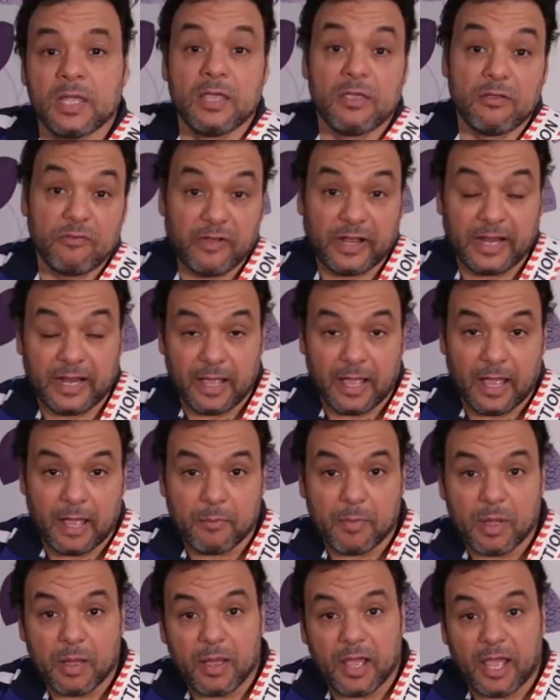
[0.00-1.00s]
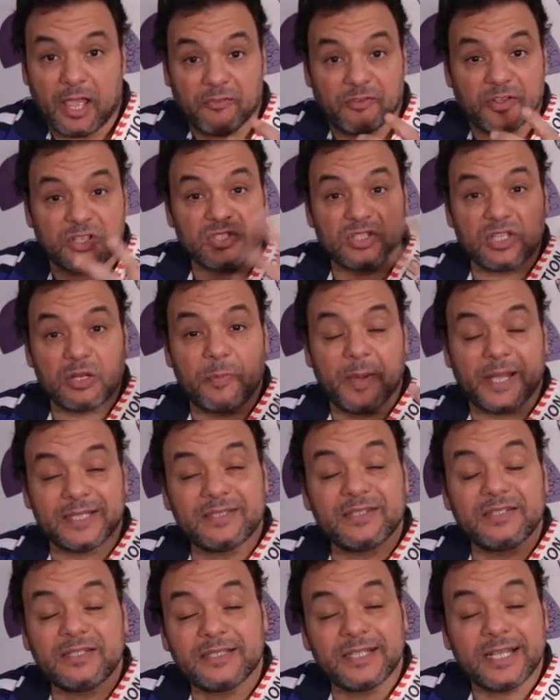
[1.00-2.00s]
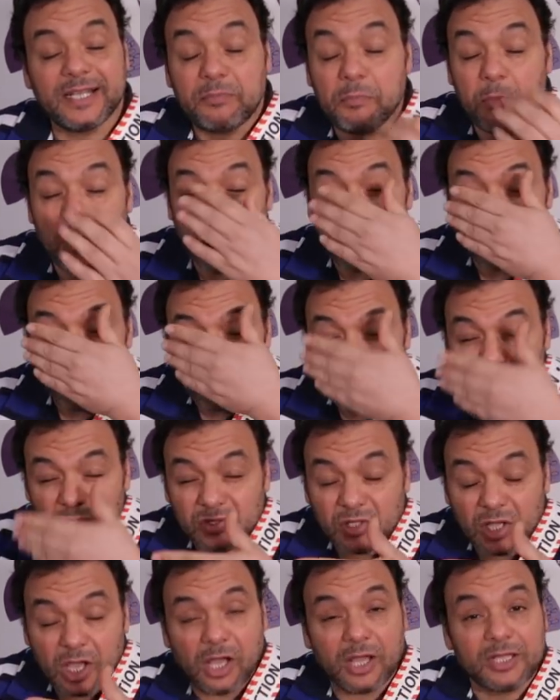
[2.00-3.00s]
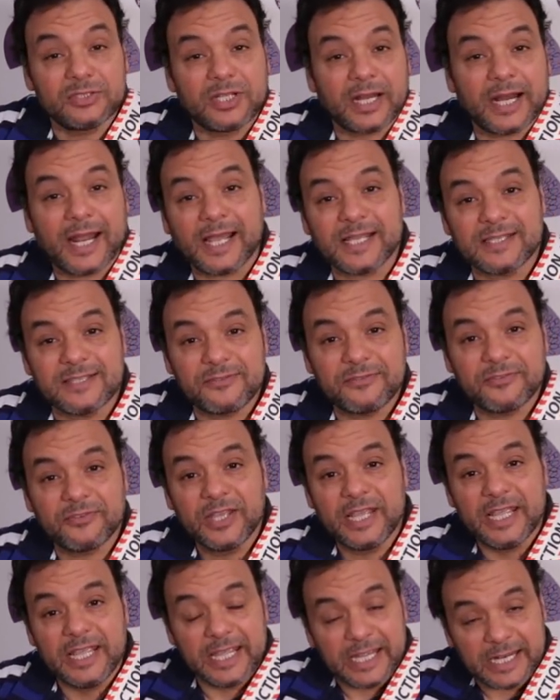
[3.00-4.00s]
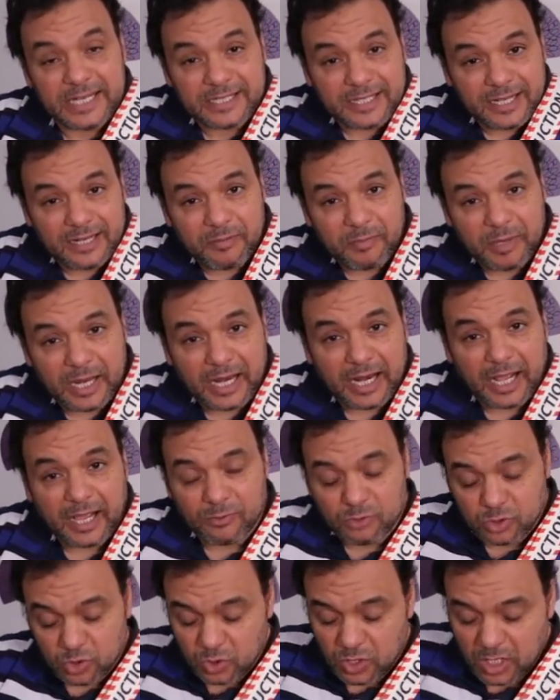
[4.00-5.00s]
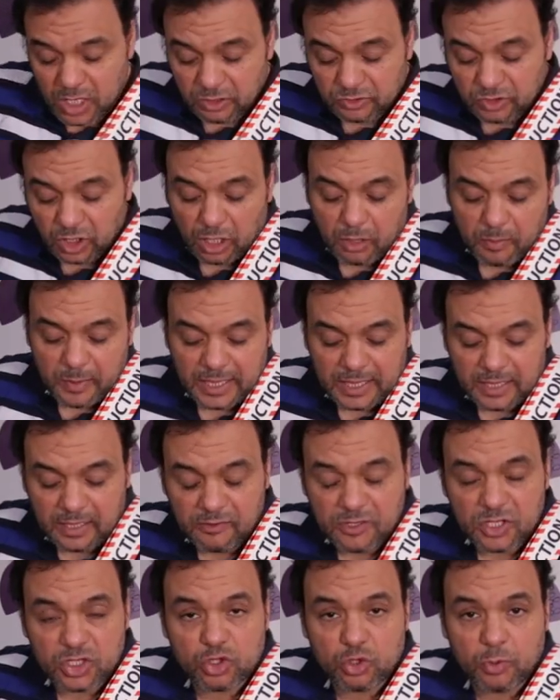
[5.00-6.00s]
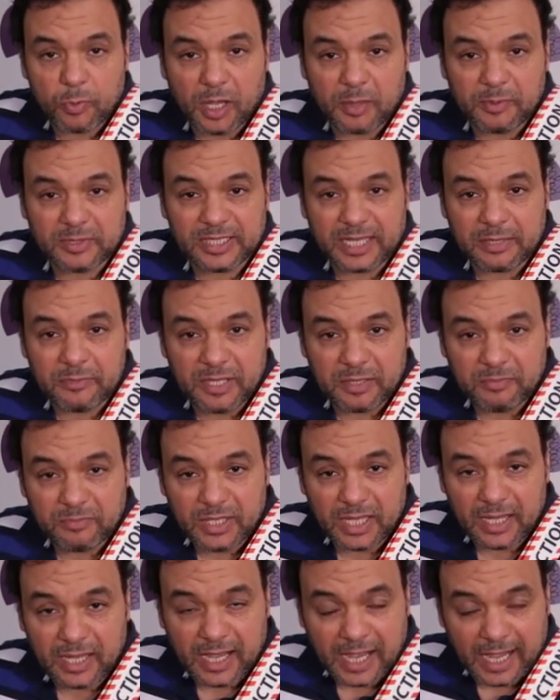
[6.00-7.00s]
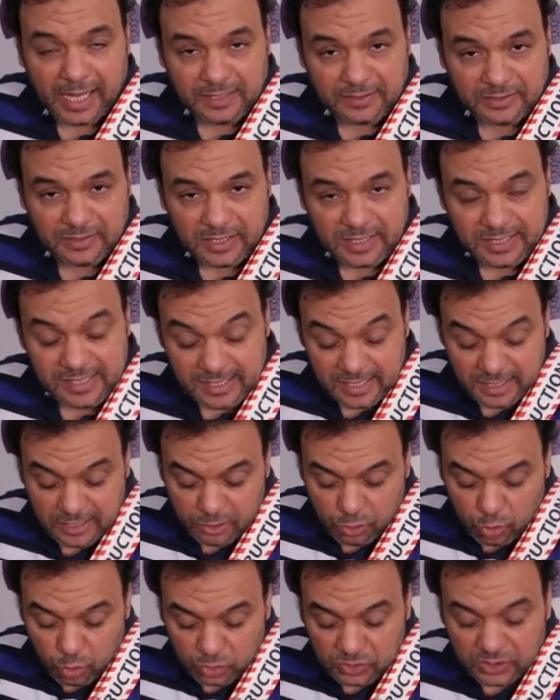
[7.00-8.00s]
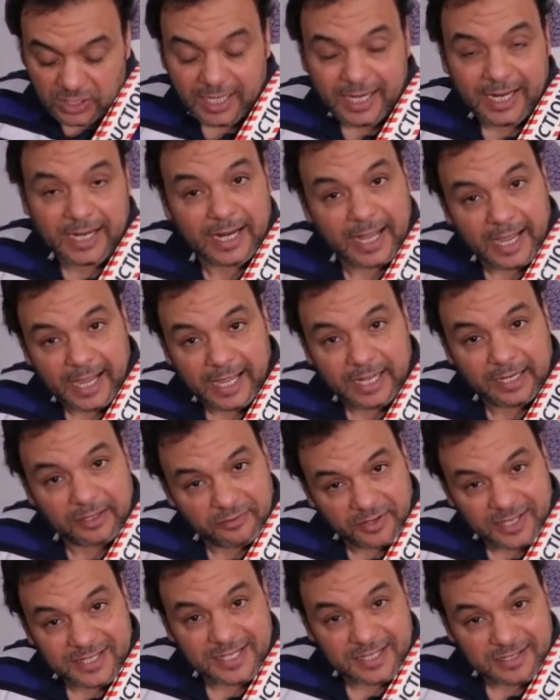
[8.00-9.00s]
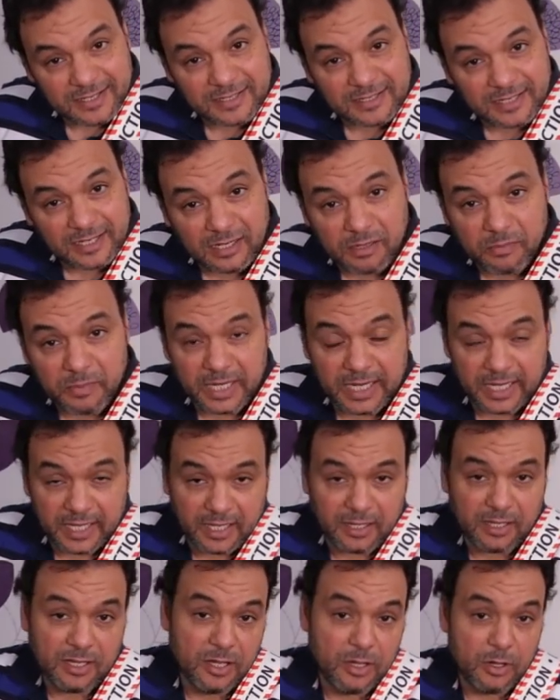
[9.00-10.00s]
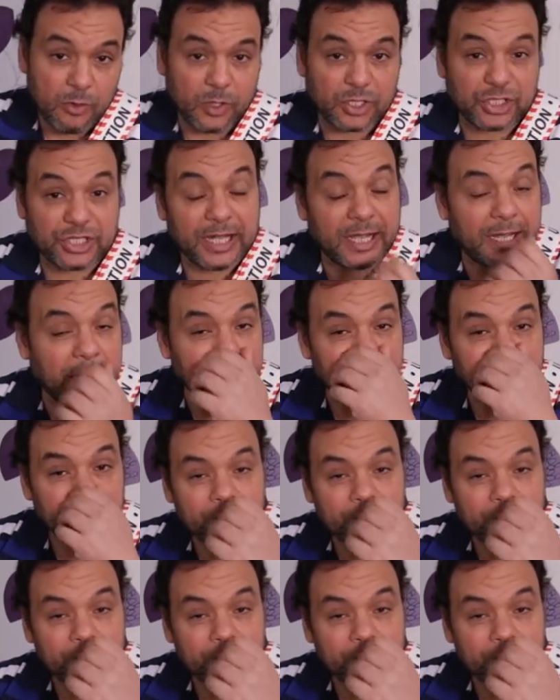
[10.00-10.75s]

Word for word: 2 فانا اما حفظت الباترن ديت مغمض اقدر اعزف السلم اللي انا عاوزه طالما انا الصباع بتاعي بيبدا عند النوته اللي انا عارف اساس السلم منها ايه واشتغل